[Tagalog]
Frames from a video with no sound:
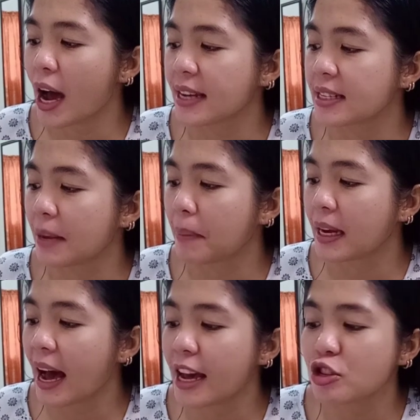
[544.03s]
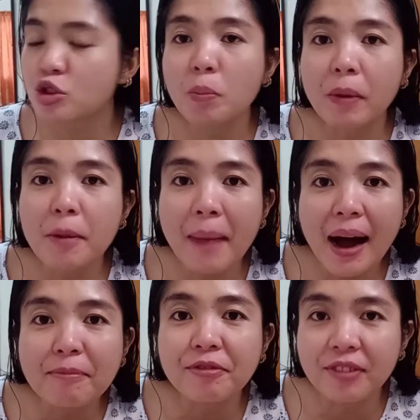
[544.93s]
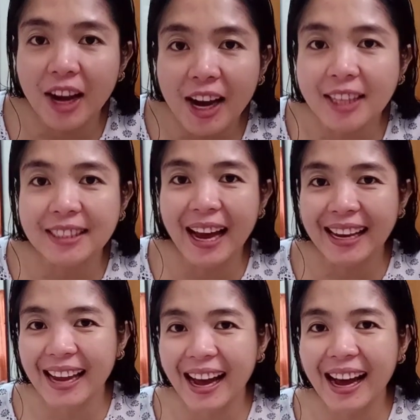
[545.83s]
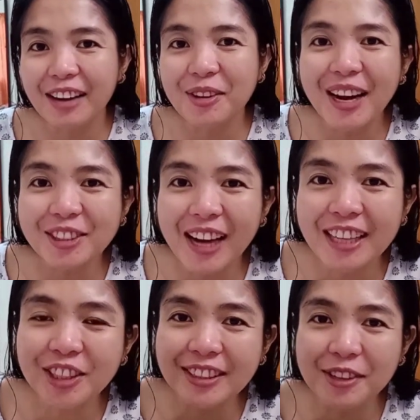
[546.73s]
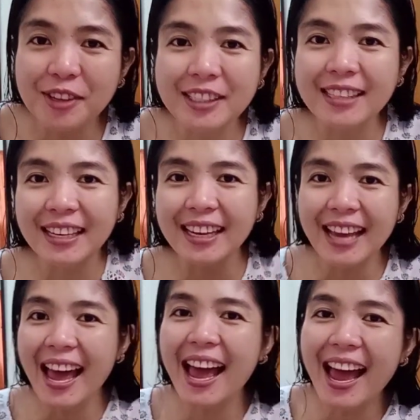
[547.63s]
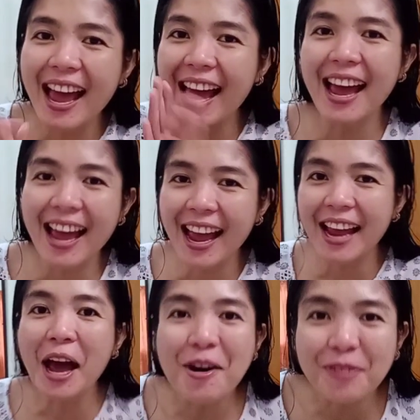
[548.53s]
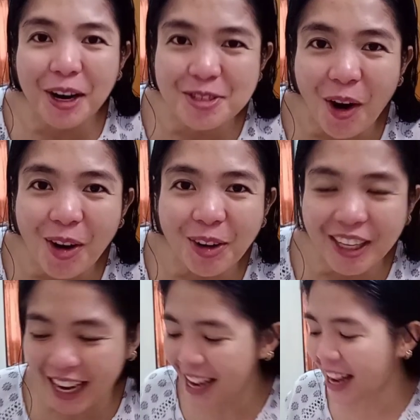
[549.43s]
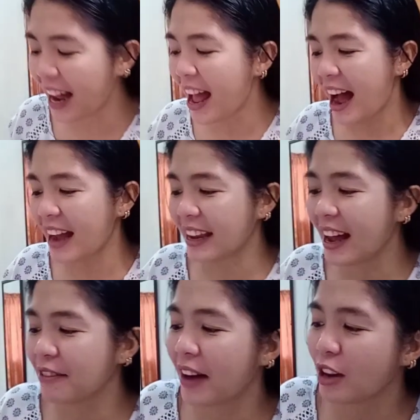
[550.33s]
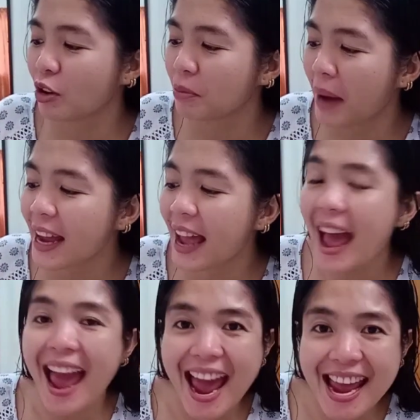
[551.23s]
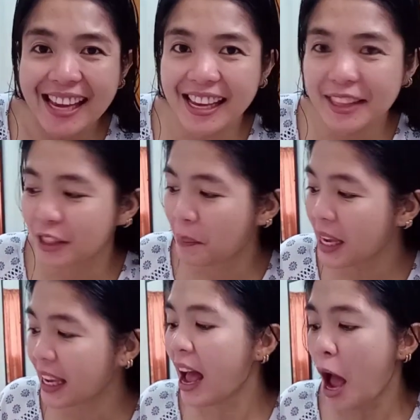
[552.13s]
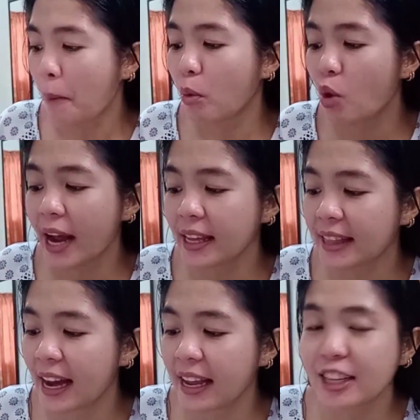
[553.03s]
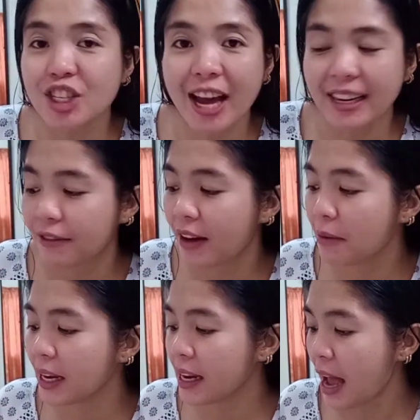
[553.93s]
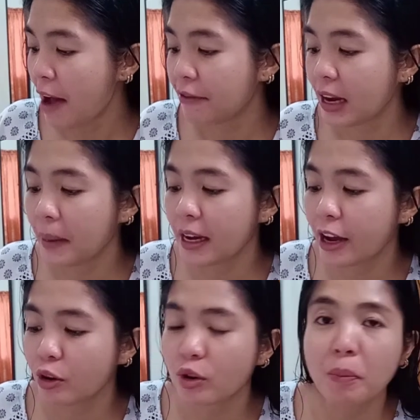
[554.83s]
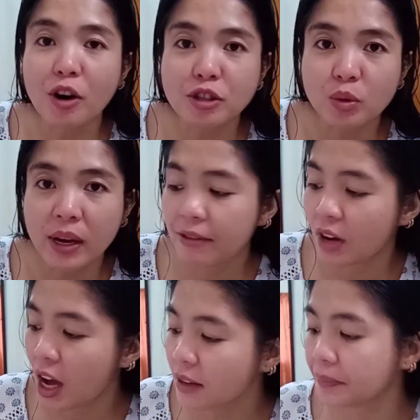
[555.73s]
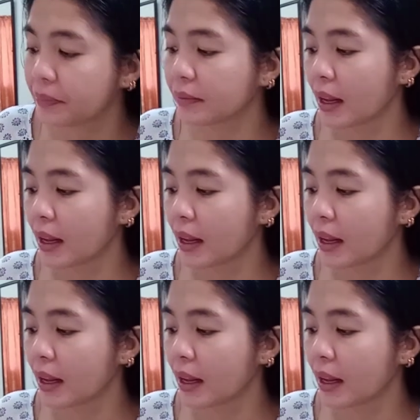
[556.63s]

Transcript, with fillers: ICP Nice Supermom Vlogs. Ayan. Congratulations to you, CC. Yay! First honor ka. Ayan. Followed by, Hey, it's me. Buhay Italia, Jen and family. Filipina, Europe, Austria Vlog.